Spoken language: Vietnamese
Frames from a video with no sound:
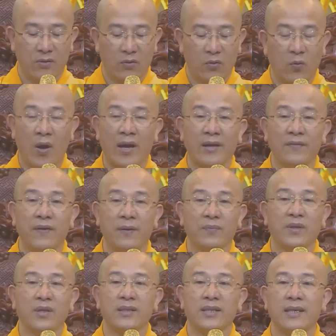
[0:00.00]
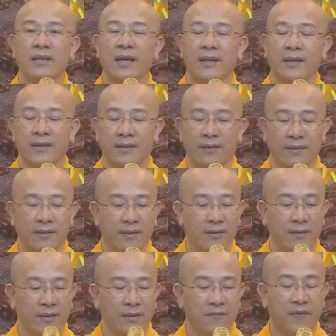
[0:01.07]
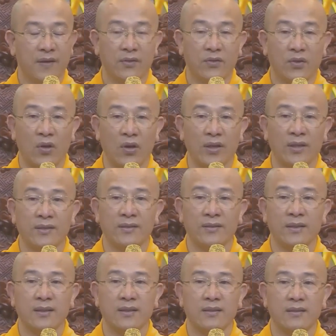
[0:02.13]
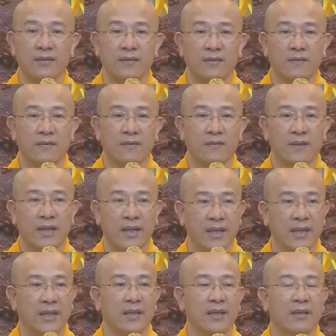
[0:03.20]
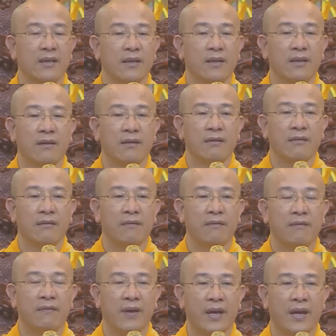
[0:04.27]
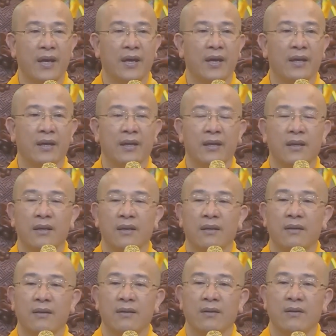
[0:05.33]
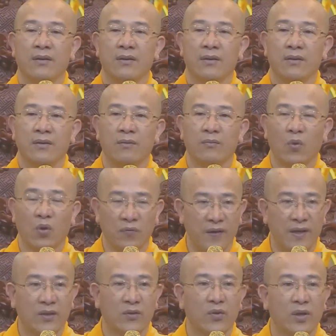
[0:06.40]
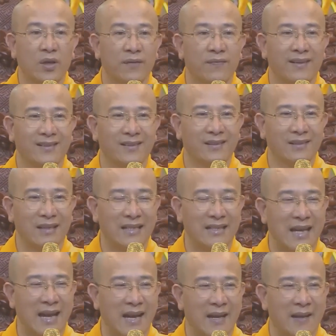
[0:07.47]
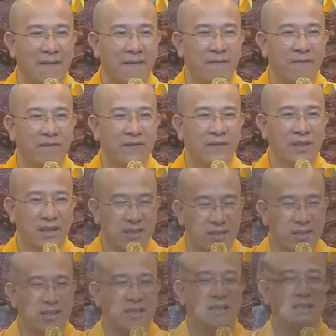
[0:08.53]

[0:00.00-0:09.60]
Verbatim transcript: qua cái phẩm cư sĩ này, Đức Phật nói rất kỹ về bổn phận của người Phật tử tại gia, người cư sĩ